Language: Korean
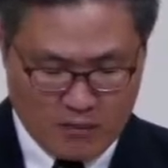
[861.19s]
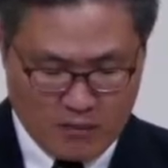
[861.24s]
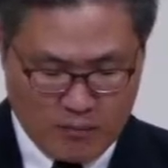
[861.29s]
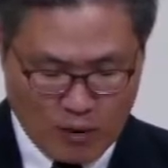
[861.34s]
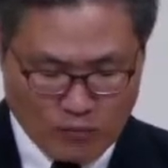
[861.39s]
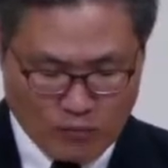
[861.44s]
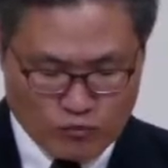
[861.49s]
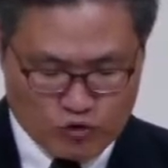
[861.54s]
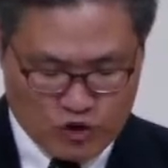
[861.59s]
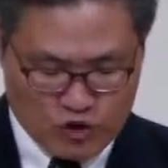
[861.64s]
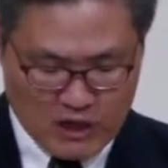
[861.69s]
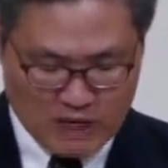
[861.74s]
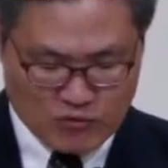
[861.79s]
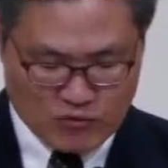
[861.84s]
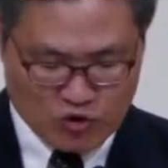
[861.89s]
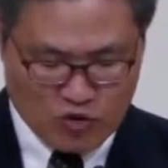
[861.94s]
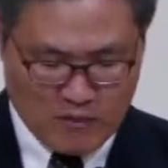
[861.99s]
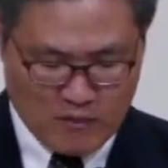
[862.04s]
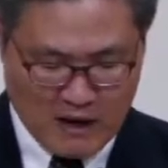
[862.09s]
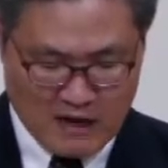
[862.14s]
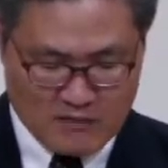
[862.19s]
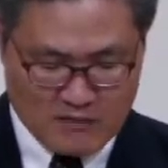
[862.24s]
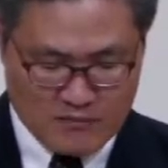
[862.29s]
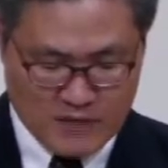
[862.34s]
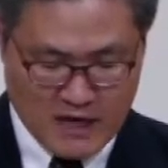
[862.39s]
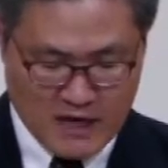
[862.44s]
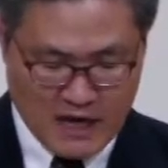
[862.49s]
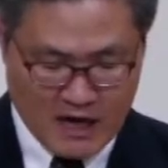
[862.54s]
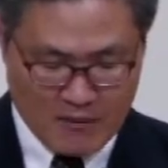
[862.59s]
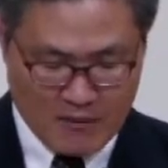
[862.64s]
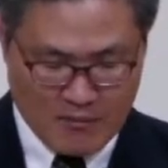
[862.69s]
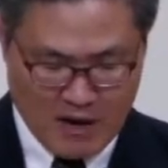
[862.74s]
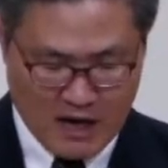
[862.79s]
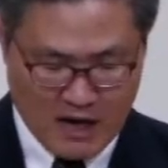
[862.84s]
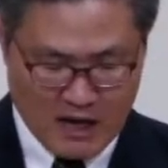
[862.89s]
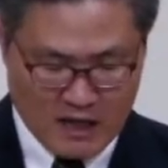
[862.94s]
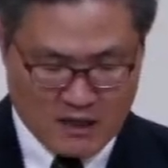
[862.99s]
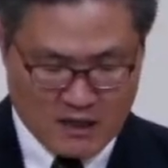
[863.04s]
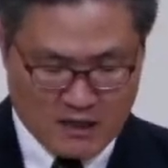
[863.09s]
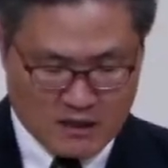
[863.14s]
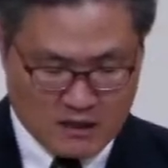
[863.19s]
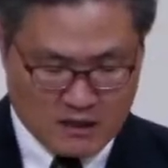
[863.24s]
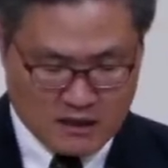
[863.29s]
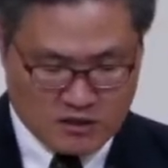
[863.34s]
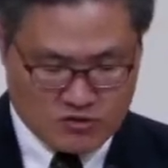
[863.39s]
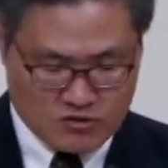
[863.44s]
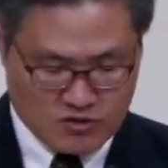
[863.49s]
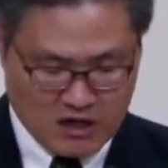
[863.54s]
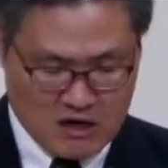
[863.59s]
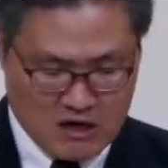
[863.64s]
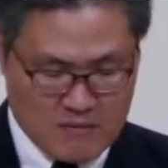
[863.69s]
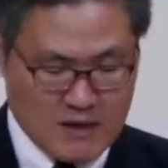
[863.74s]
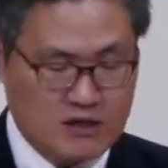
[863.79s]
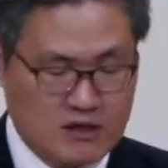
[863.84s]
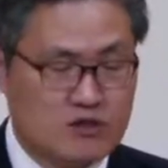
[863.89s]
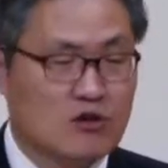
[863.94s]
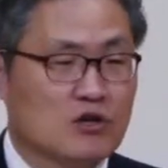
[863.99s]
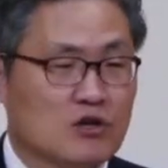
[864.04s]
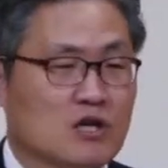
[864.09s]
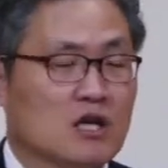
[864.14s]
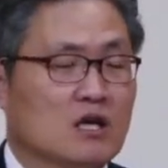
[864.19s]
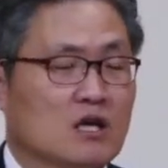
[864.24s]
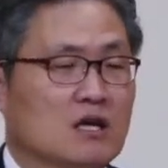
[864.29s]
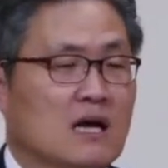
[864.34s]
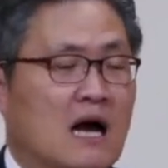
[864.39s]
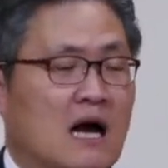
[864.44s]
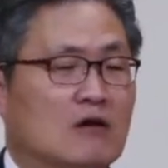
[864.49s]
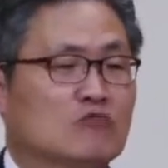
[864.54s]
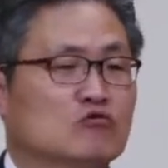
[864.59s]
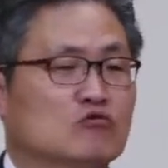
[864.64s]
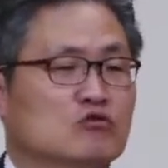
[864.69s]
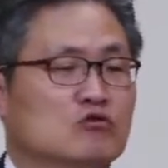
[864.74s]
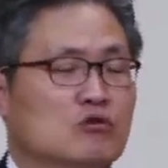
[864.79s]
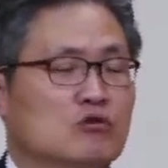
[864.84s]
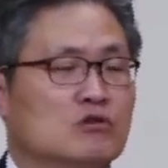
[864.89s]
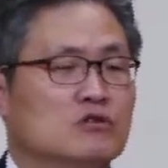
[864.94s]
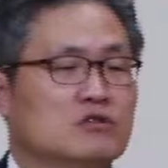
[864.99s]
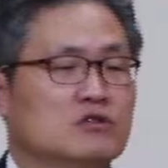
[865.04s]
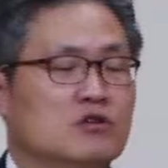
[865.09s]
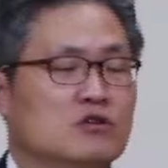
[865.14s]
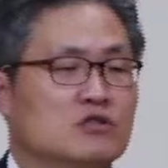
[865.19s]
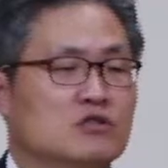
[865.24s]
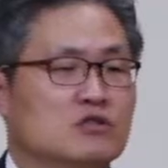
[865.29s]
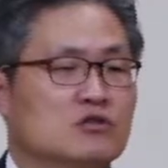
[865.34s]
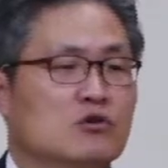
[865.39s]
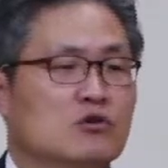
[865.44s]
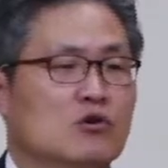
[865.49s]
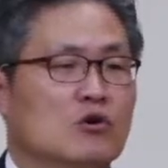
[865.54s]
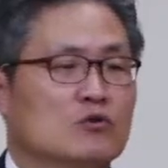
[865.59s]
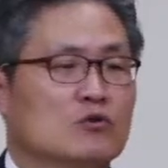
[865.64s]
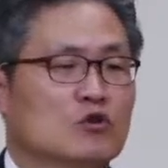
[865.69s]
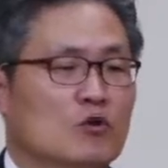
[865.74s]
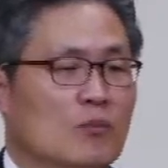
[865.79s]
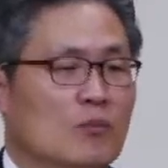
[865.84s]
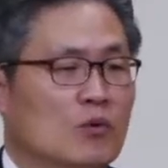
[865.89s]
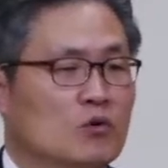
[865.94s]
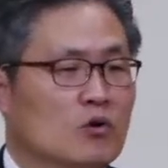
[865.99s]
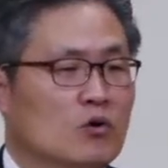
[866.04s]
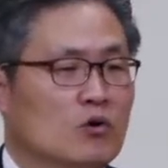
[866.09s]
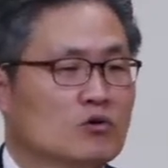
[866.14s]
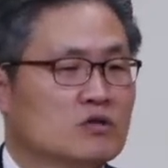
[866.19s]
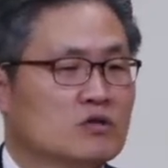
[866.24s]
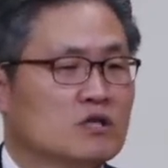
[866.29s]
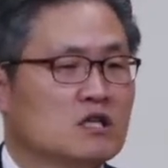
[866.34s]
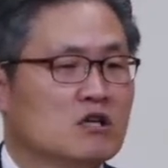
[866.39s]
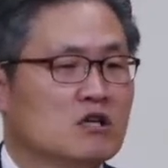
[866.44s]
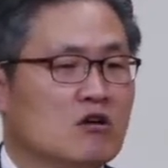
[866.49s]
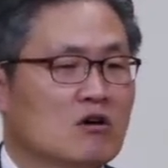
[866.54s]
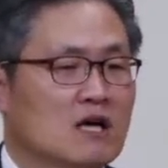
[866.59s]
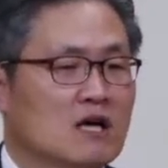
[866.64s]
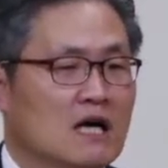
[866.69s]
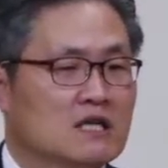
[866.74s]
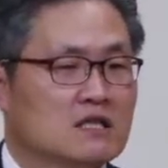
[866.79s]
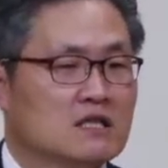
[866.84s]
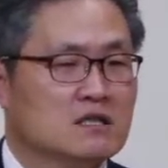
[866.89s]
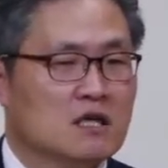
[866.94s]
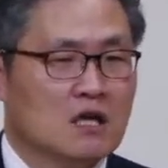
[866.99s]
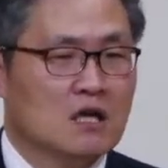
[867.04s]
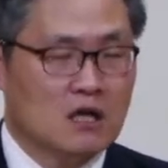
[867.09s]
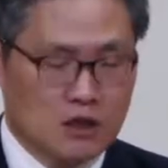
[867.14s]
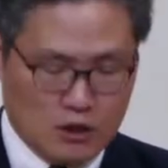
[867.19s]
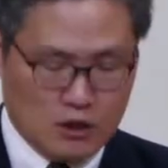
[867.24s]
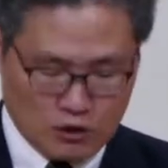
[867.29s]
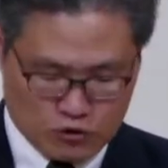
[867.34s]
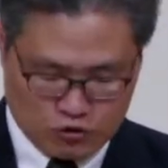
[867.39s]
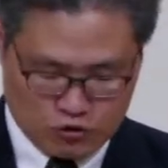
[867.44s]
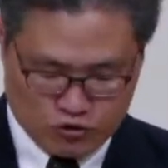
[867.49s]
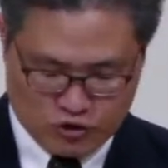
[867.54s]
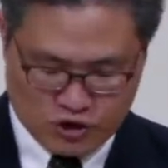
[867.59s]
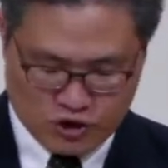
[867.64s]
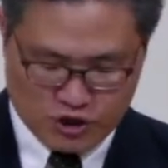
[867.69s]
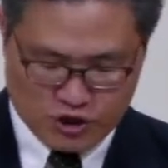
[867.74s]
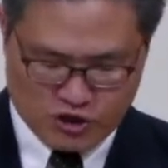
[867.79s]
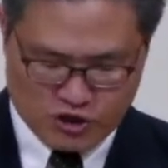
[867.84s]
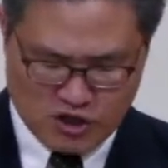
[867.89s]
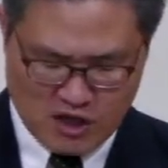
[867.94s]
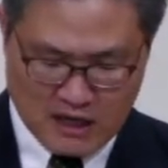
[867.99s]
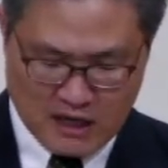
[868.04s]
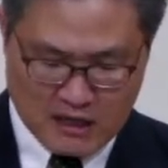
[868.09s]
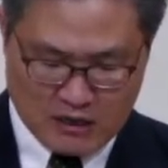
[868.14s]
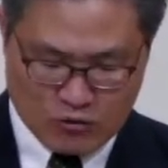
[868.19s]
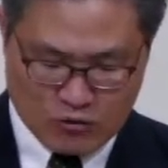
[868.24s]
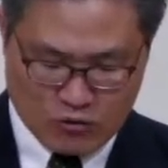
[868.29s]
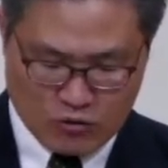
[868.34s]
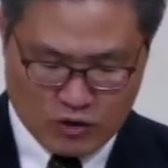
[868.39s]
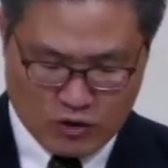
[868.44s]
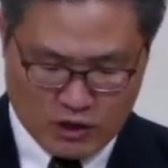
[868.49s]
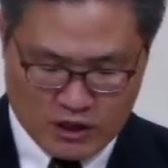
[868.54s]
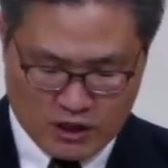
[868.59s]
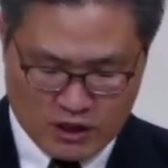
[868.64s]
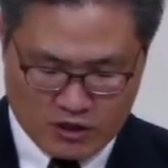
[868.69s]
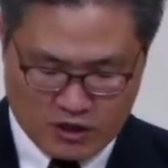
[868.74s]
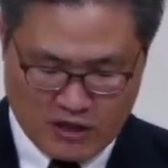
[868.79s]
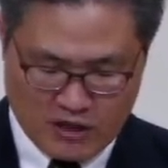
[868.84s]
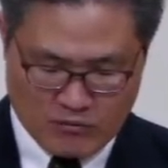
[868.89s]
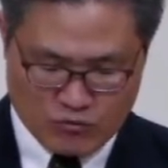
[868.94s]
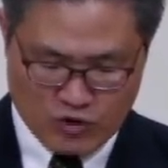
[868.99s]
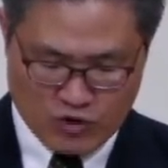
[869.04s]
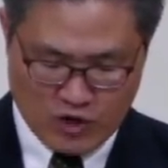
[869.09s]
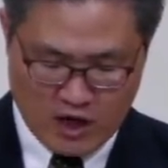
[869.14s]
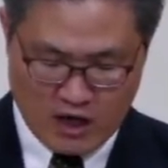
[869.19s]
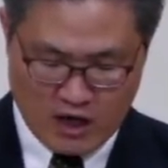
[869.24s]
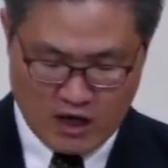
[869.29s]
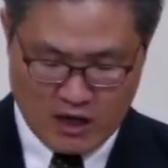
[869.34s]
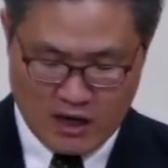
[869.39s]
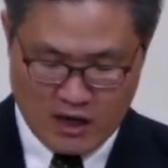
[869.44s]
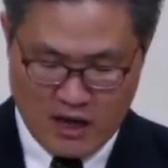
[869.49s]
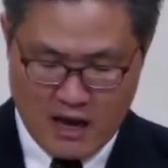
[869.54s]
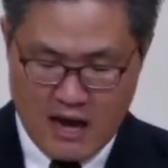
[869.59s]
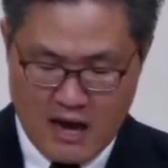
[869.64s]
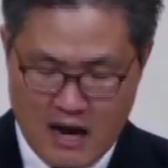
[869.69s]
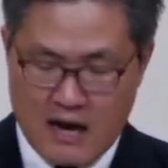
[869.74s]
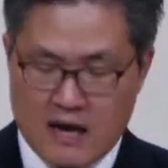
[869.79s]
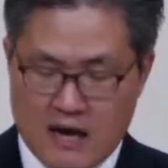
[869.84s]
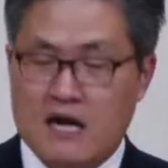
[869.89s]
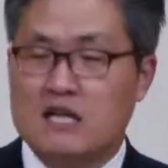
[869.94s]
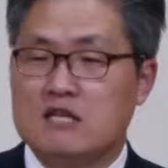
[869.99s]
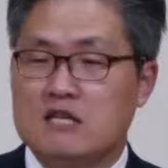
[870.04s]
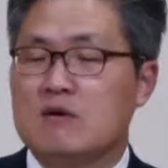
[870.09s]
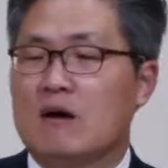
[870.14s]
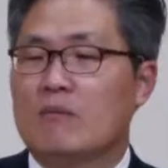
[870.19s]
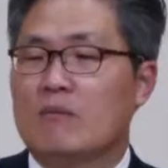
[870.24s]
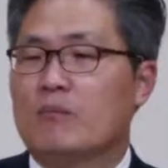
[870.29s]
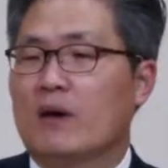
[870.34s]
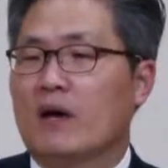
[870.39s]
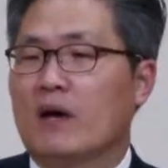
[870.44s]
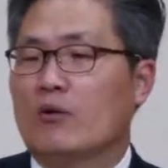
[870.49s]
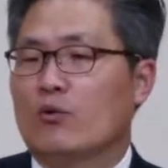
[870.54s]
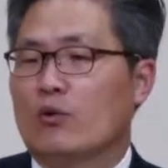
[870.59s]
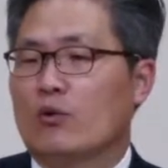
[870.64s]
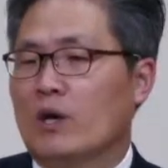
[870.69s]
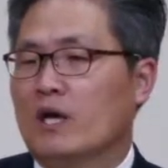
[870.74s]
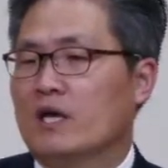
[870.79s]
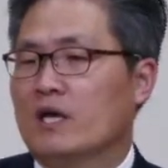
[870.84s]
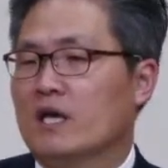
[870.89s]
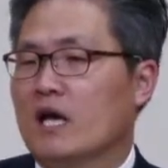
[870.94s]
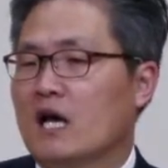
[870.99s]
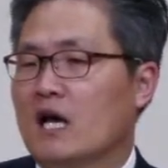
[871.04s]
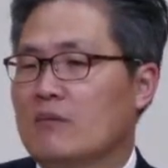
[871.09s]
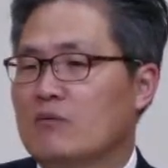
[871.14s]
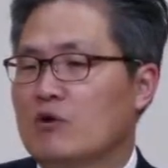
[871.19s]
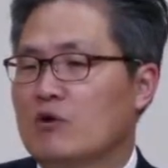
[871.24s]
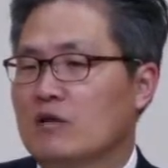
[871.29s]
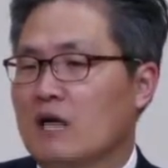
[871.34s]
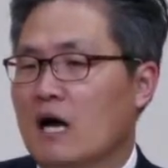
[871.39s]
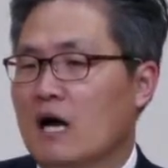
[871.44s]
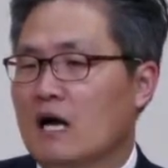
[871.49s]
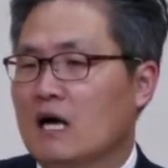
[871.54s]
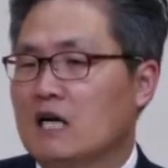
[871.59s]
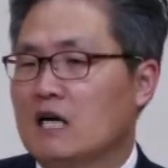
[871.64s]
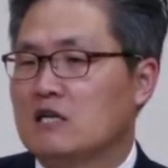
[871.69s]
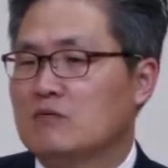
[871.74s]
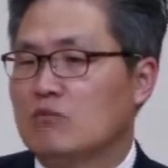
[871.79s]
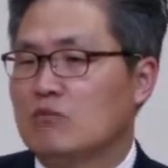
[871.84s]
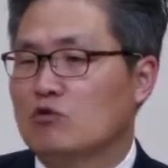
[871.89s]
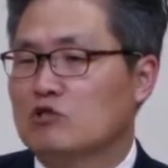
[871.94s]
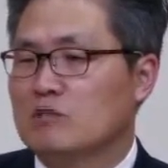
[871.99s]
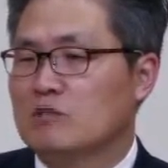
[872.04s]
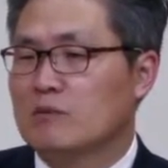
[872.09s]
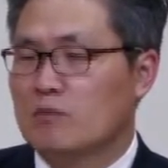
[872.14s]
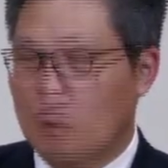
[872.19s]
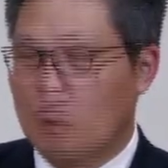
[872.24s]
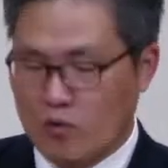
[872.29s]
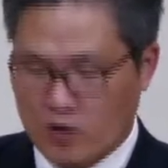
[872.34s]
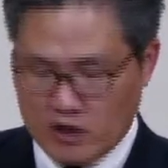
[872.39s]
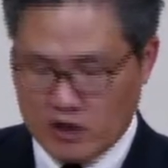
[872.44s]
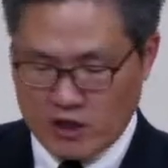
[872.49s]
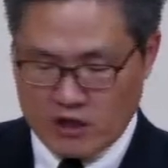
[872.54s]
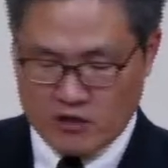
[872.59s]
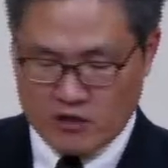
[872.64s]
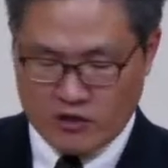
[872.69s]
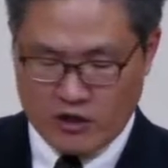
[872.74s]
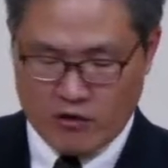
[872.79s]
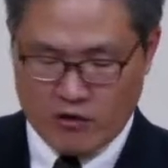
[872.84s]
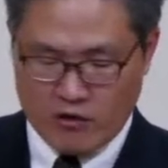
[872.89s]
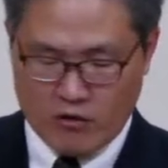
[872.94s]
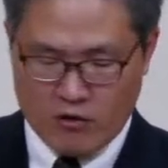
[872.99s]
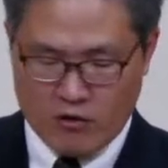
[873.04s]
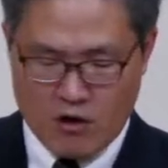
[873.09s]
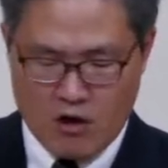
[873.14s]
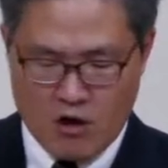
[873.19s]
범죄함으로 말미암아 이스라엘 백성이 각국으로 흩어지고 또 포로로 끌려가는 이런 수치를 당하고 있기 때문에 하나님 앞에 회개하며 나아가는 모습을 보게 되는데요.